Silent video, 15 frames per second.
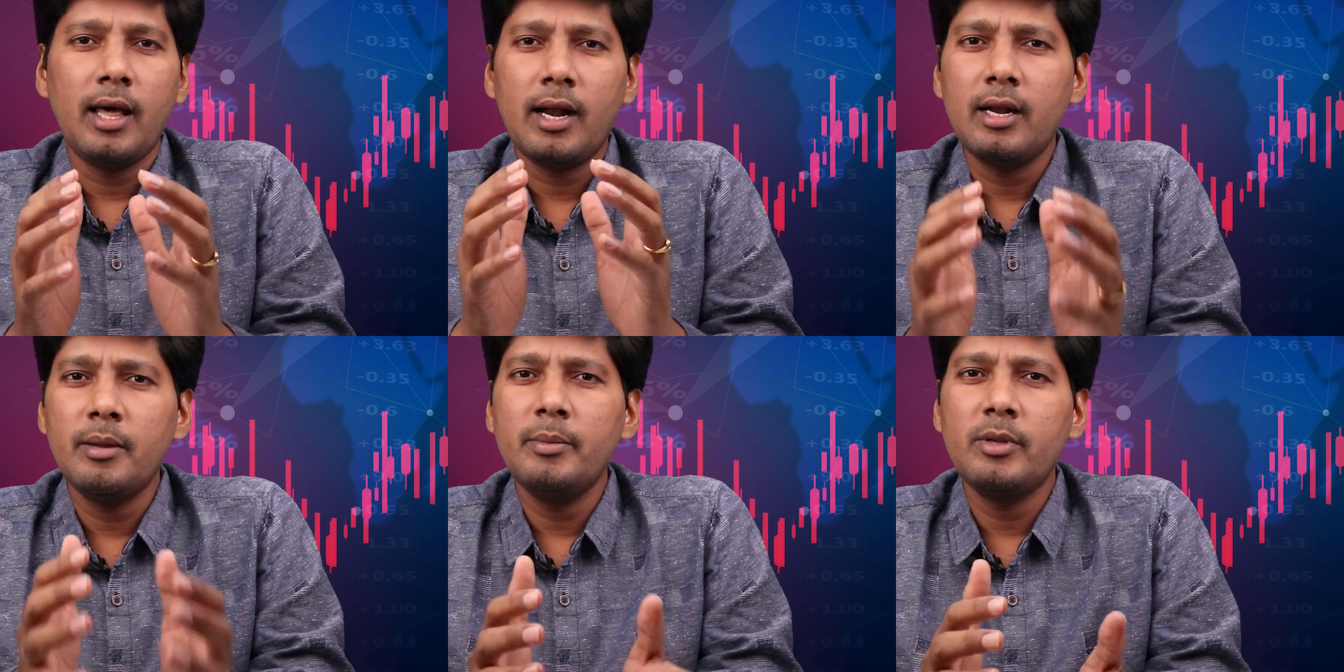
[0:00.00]

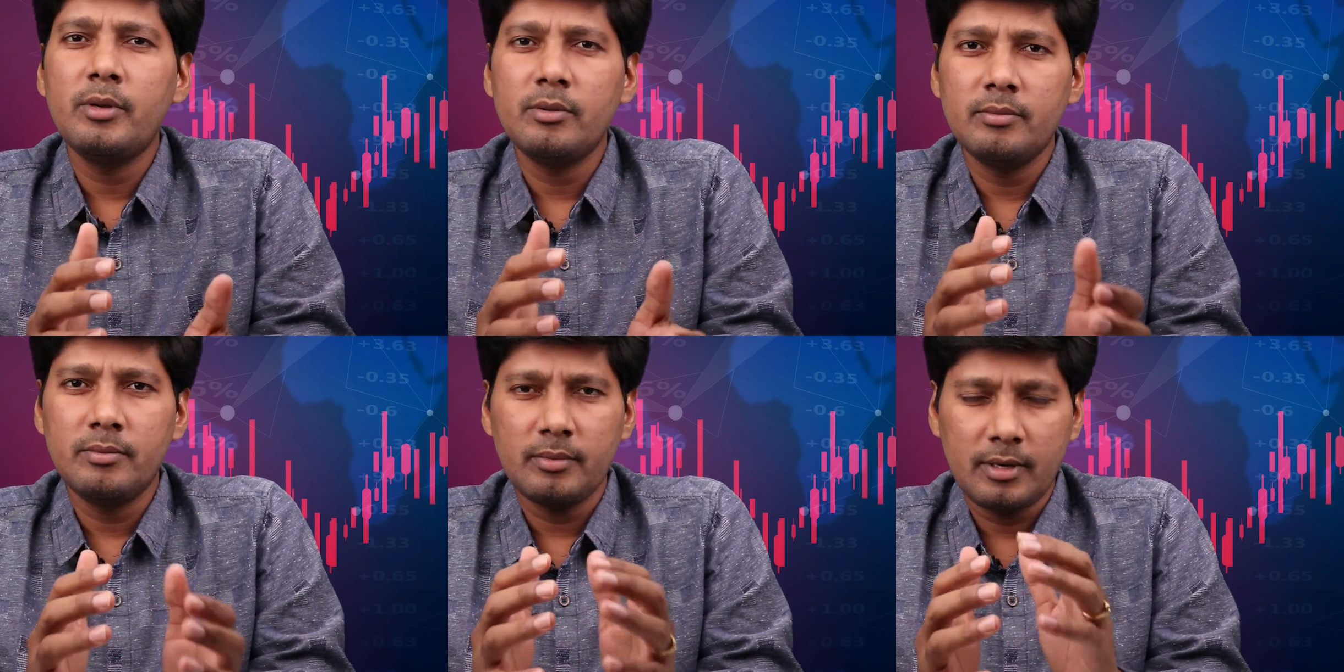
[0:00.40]
అలానే
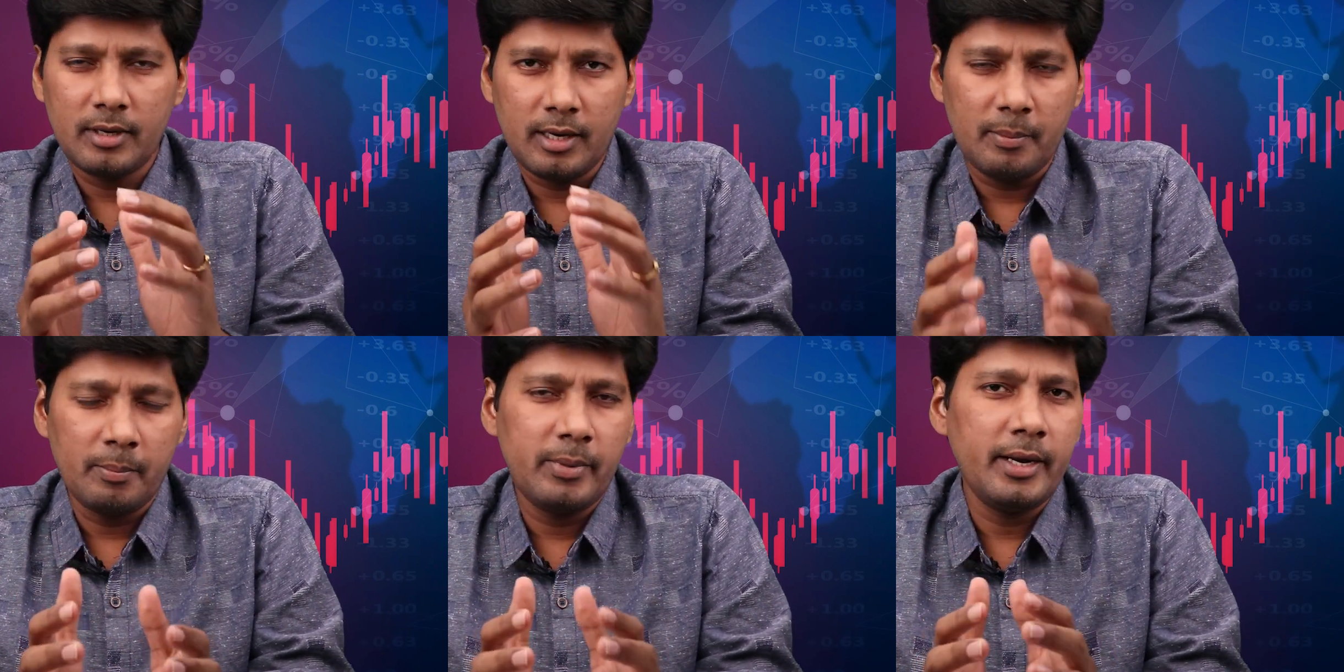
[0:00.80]
మీరు
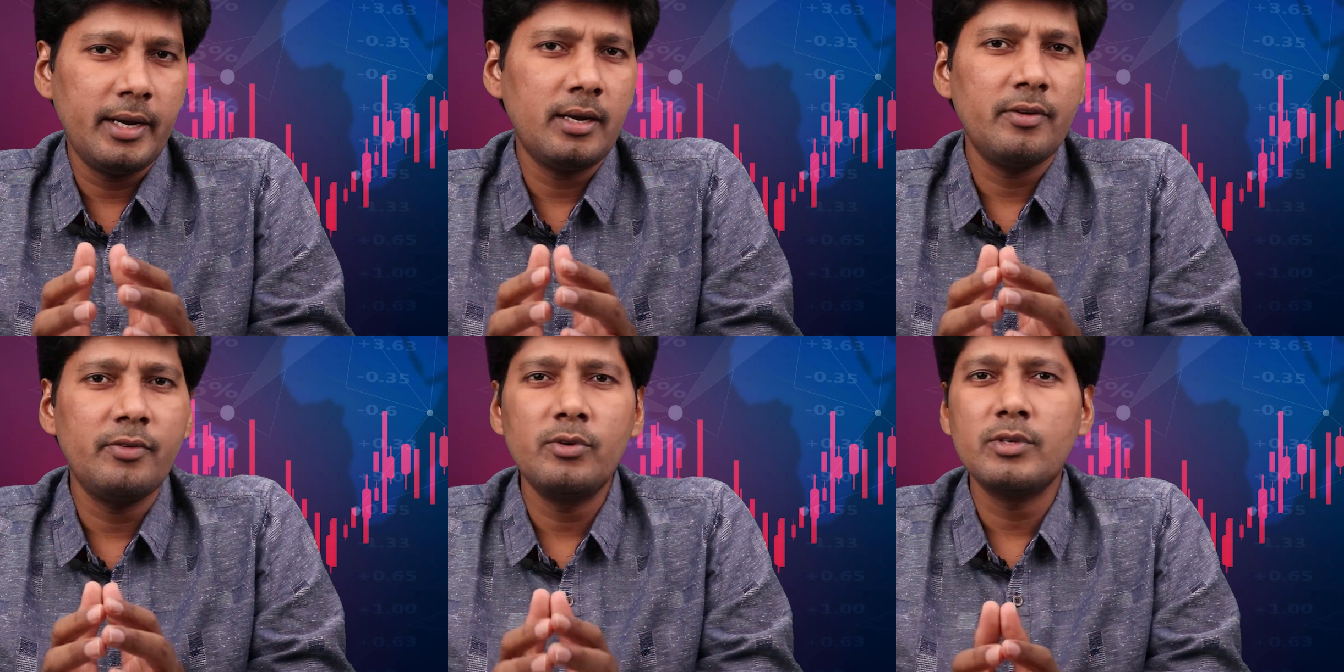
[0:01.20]

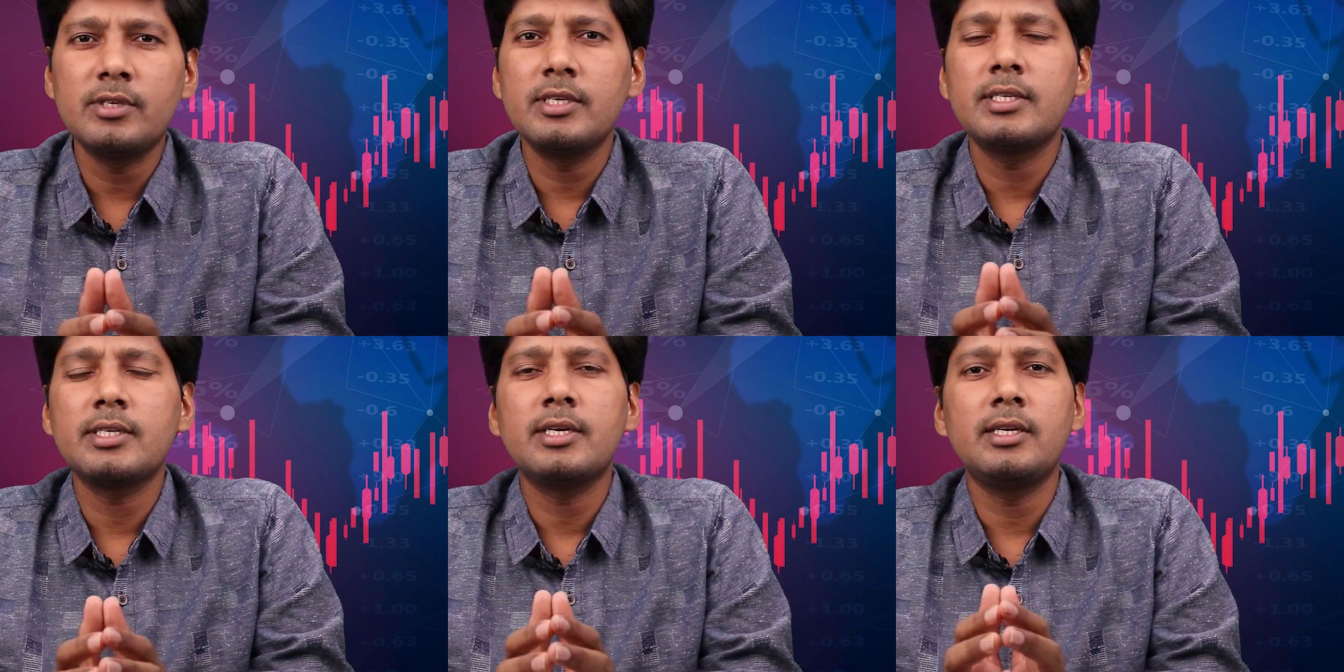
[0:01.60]
కంప్లీట్గా
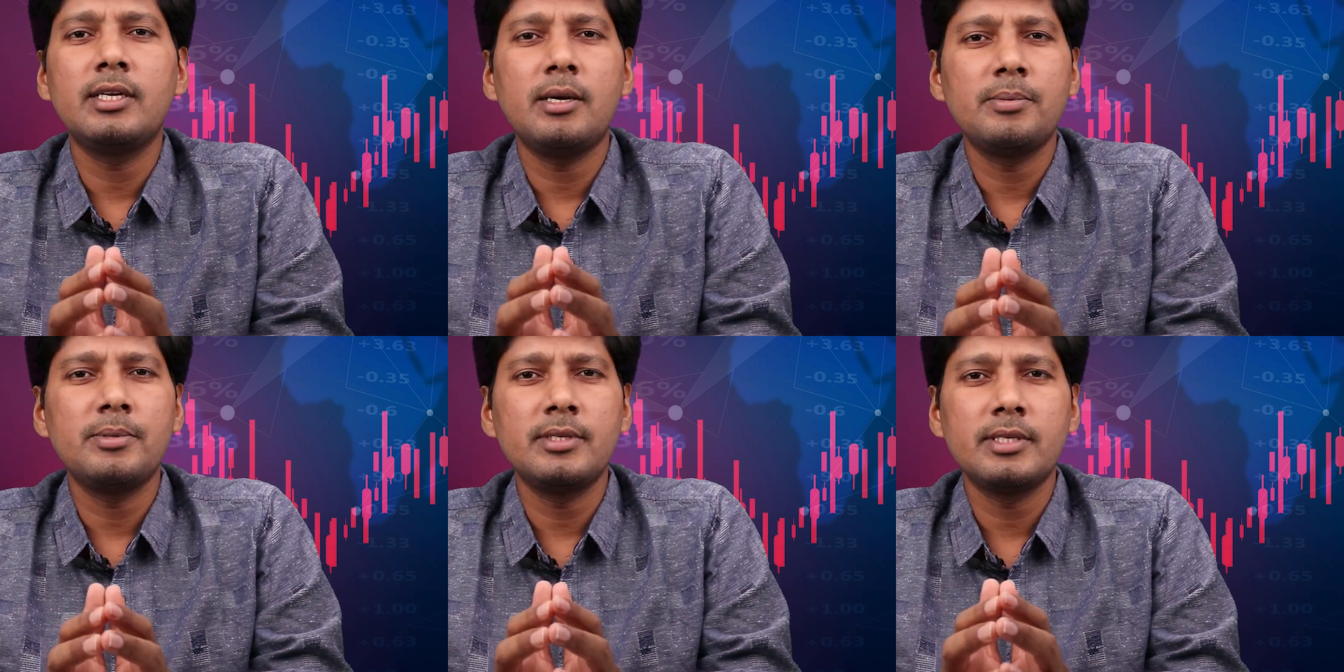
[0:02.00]
ఫ్యూచర్స్
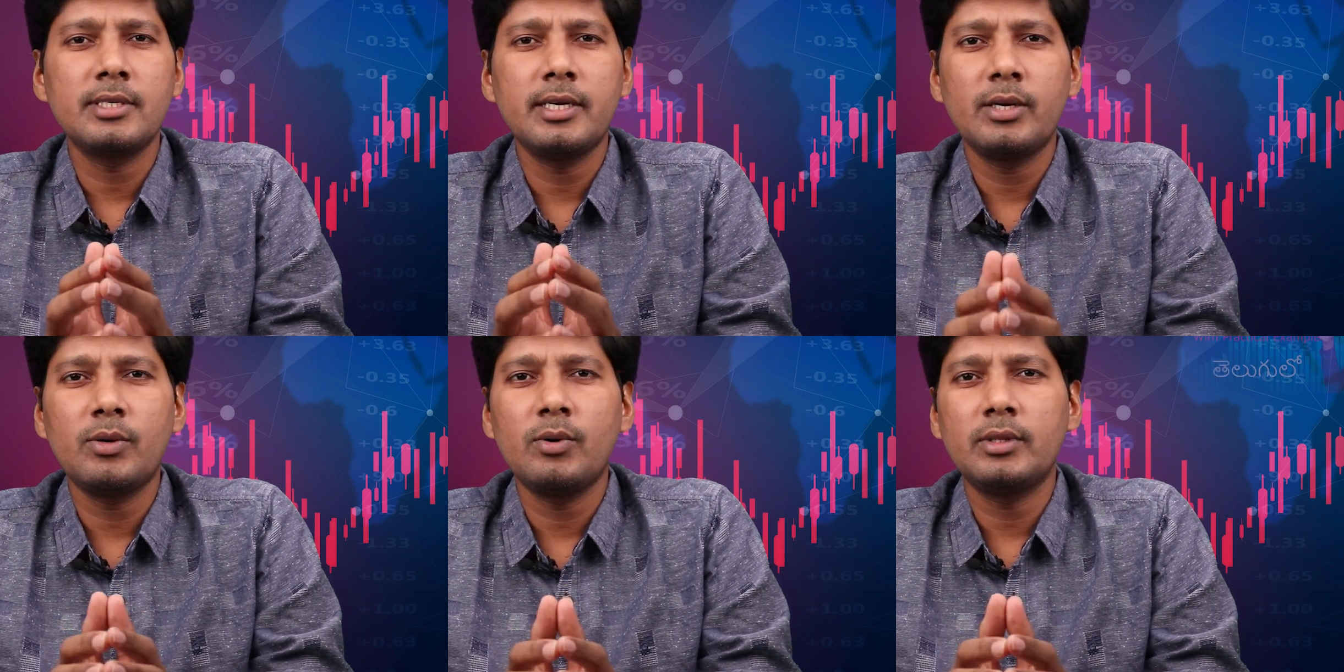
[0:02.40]
కానీ
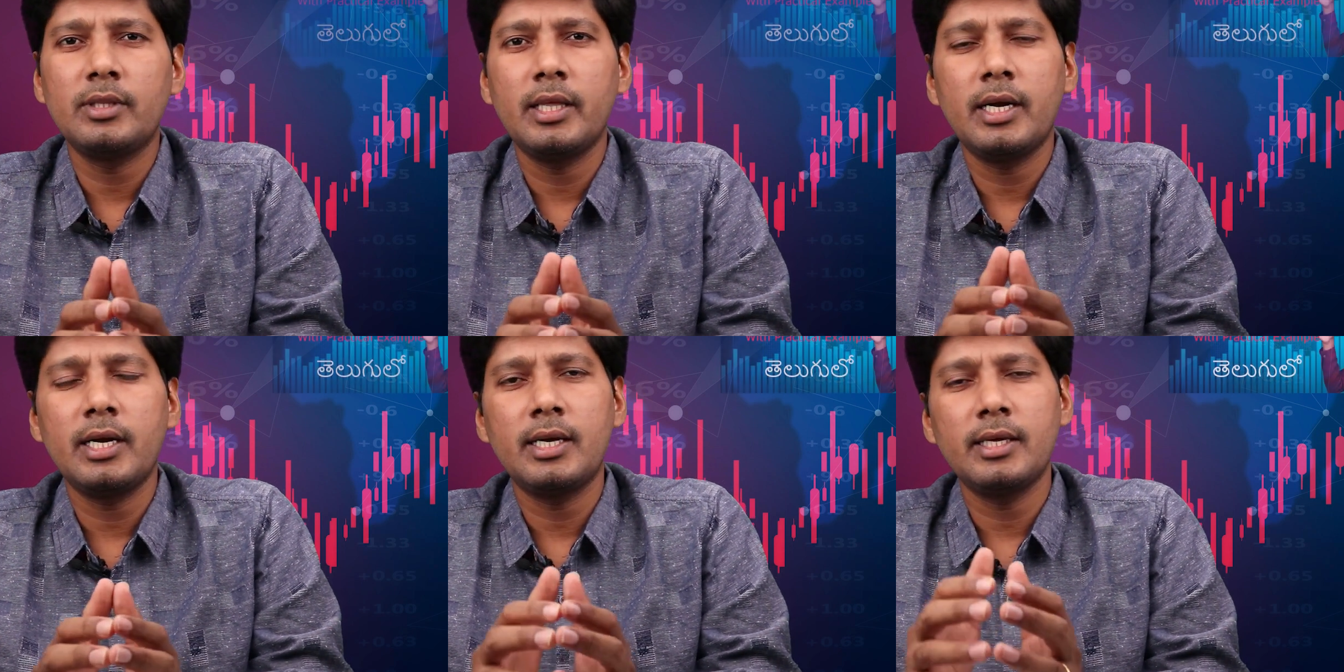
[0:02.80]
ఆప్షన్స్ కానీ
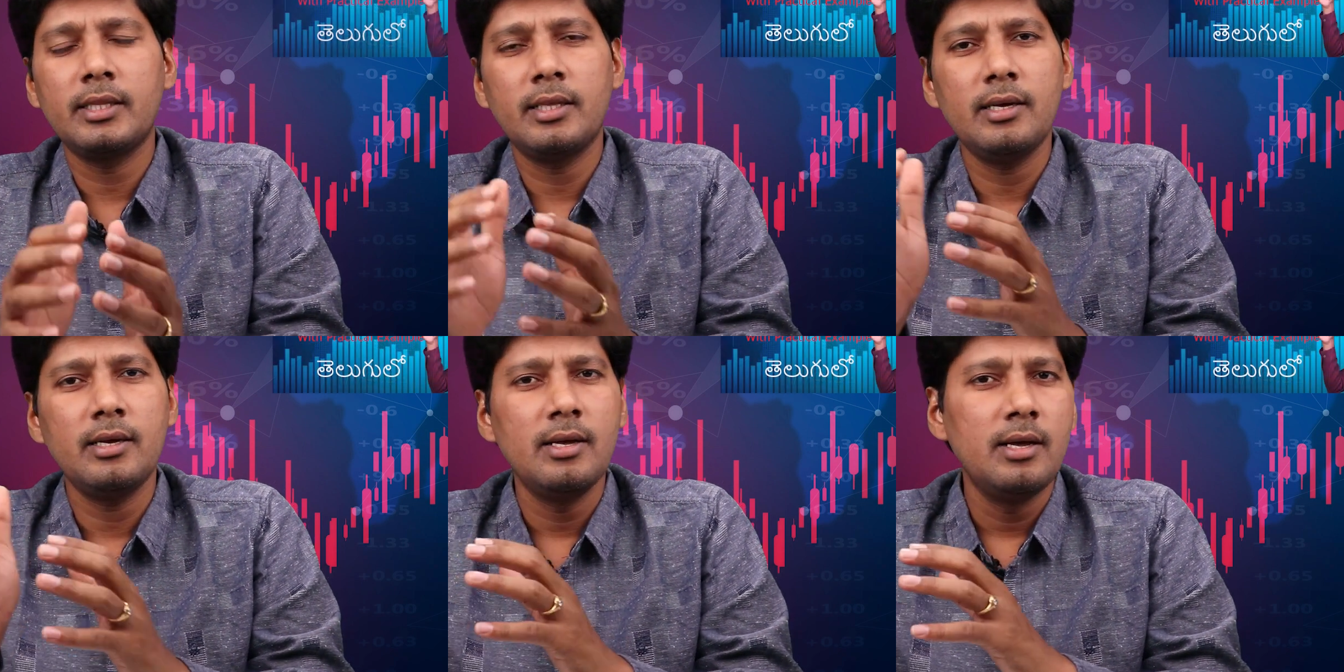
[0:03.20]
కొత్త
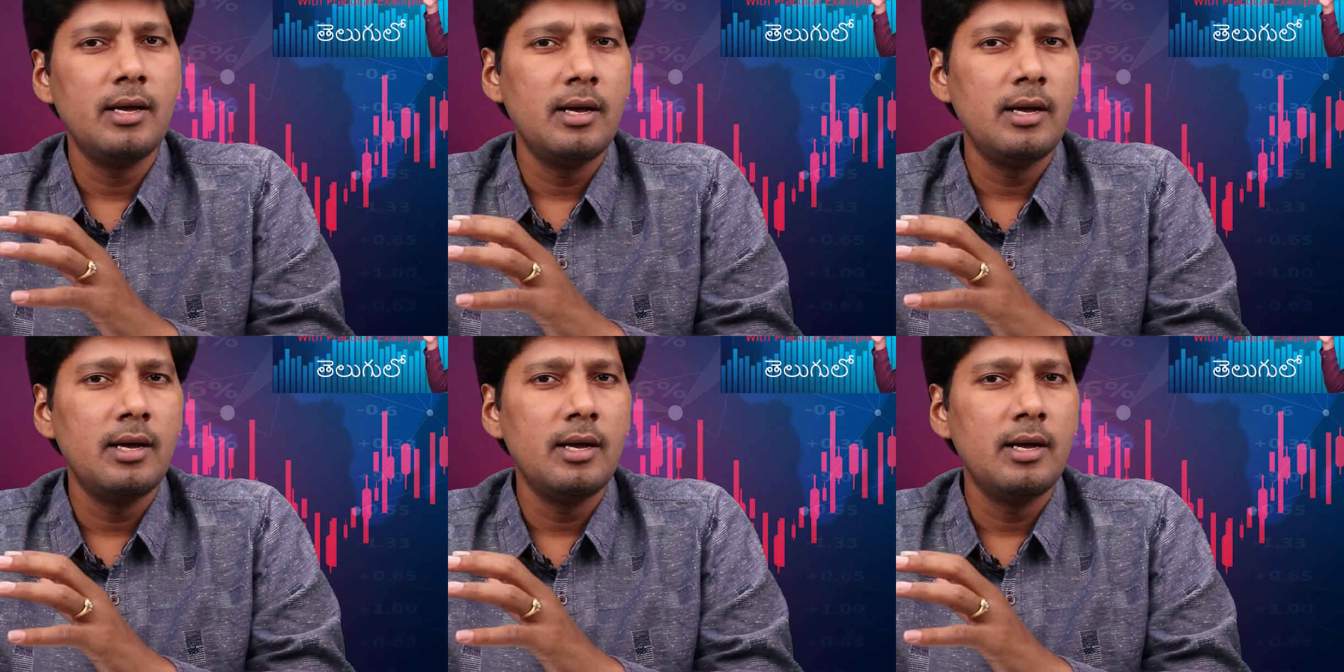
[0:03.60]
అయినట్టయితే